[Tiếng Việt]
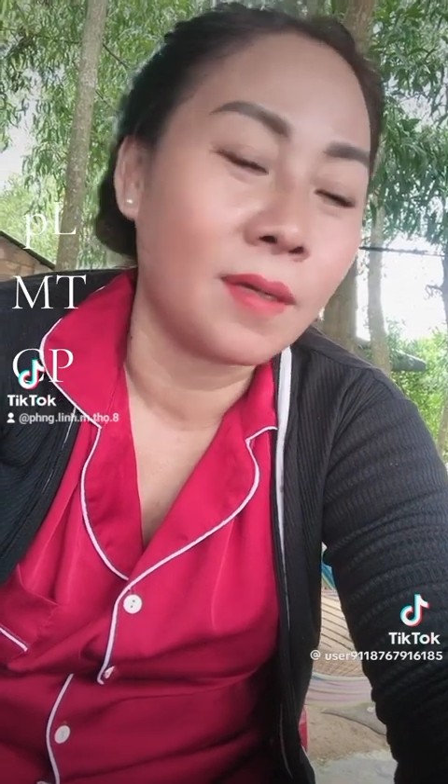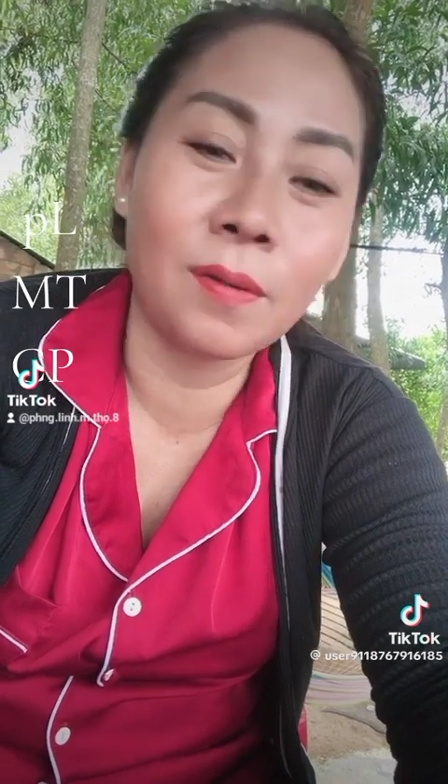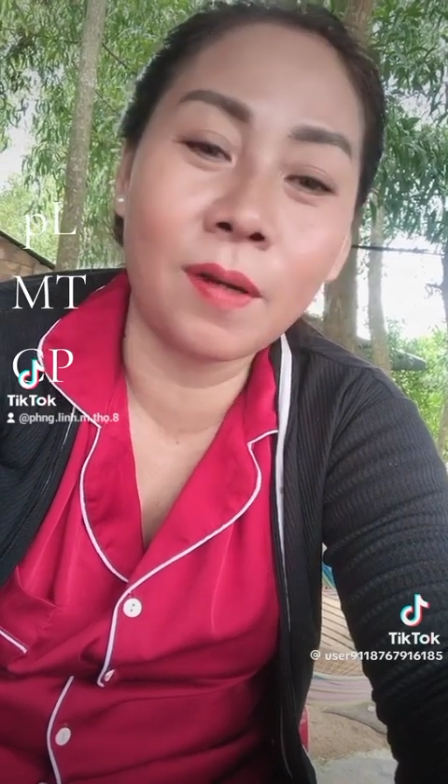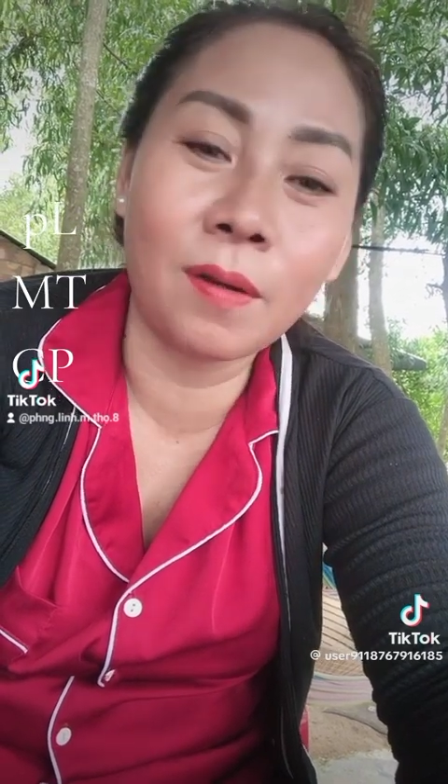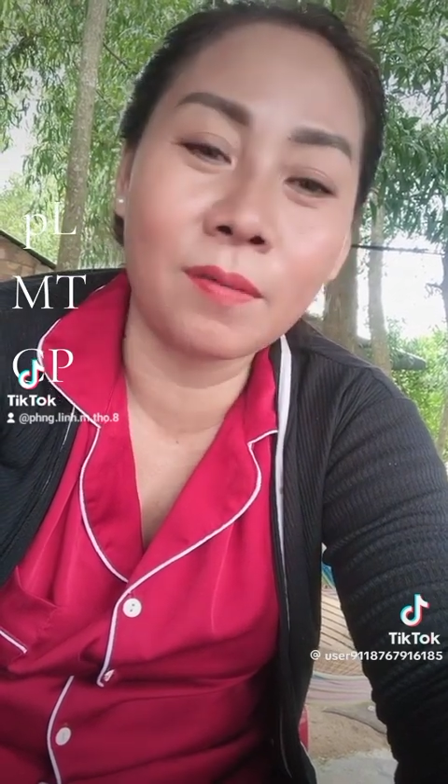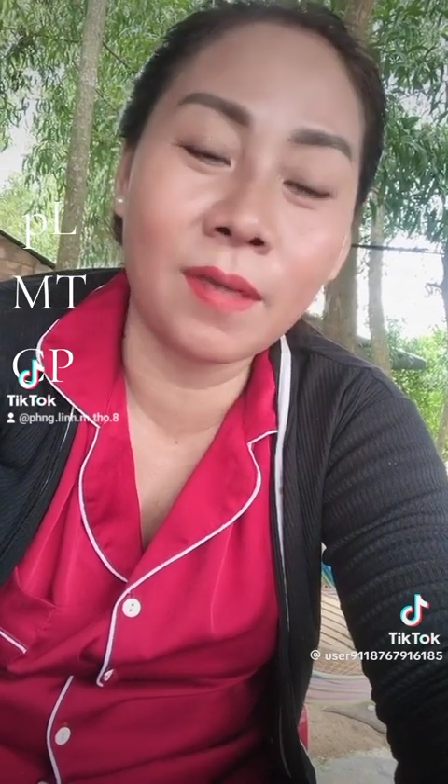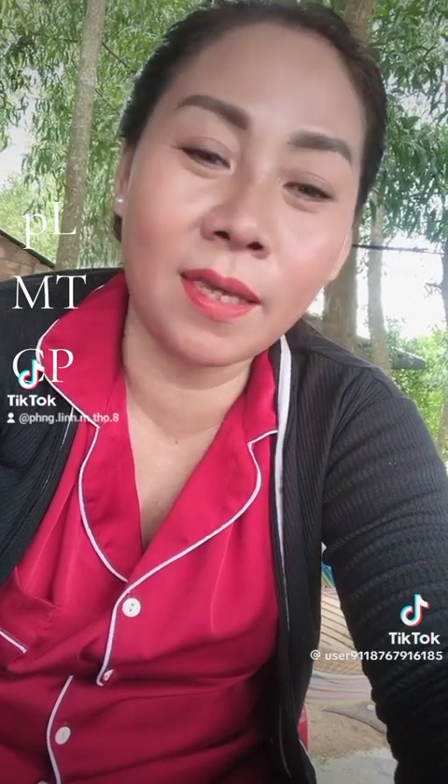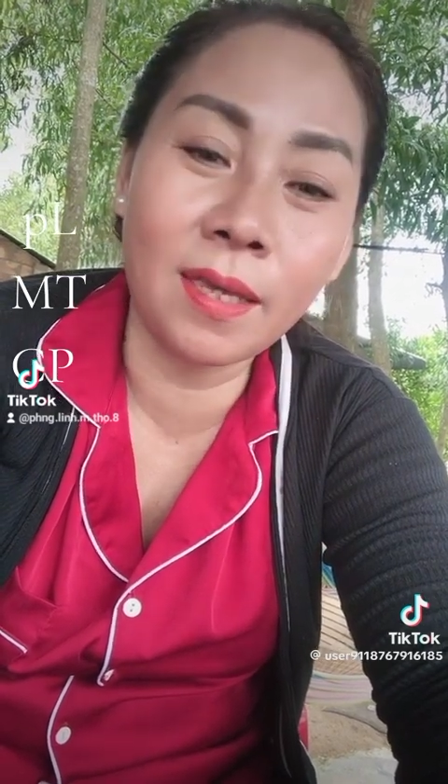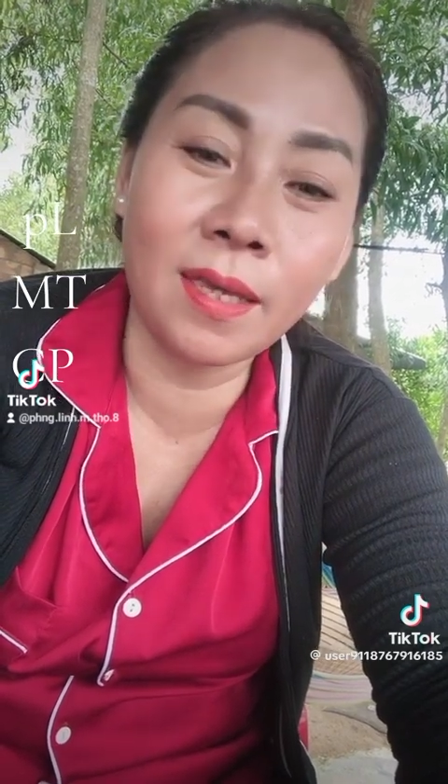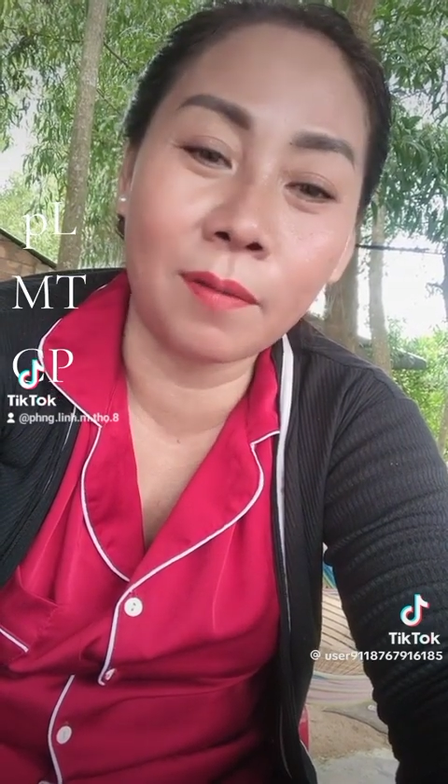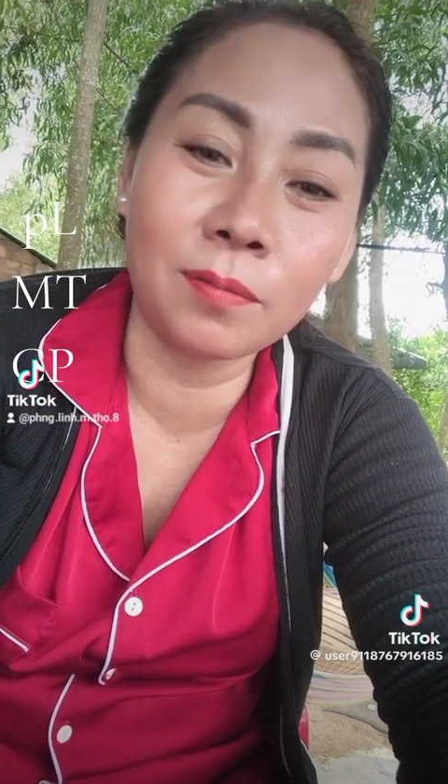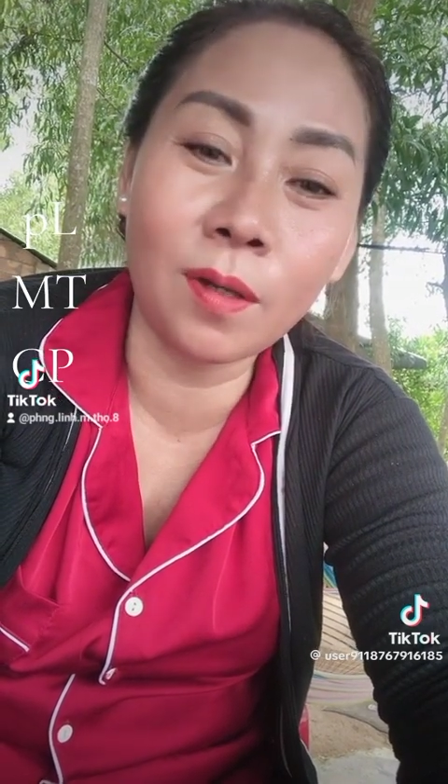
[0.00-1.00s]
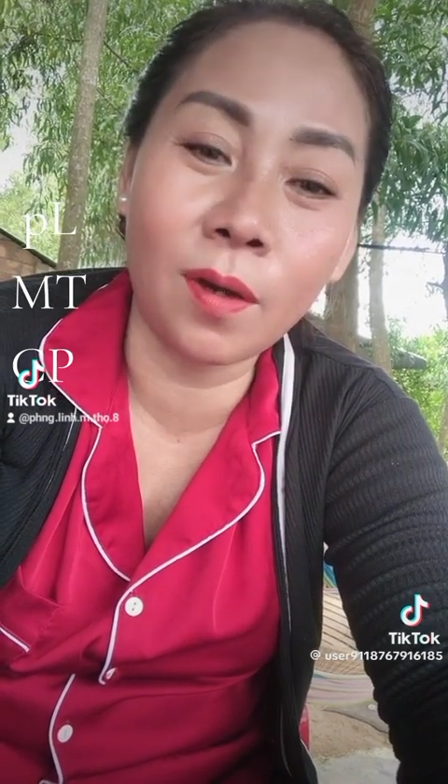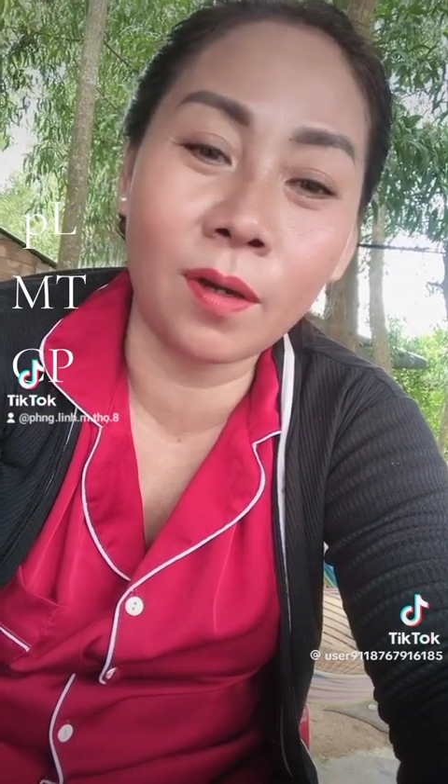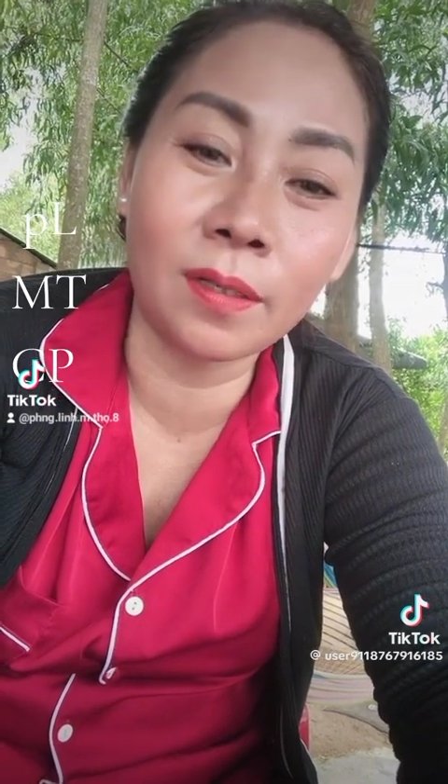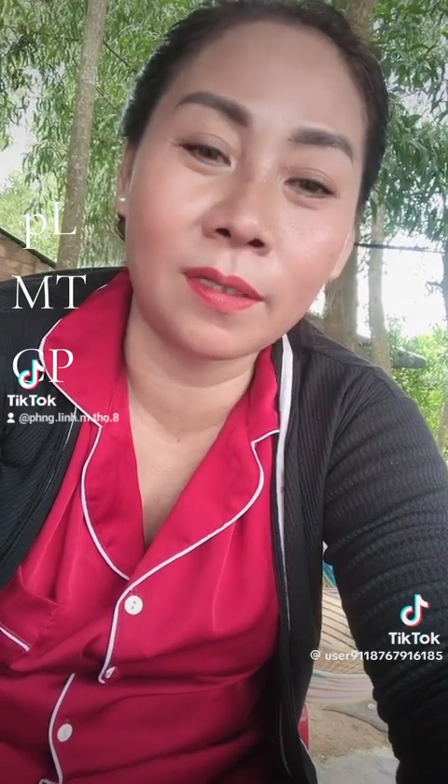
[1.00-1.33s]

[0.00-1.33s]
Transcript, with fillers: yêu cầu về với ổng thôi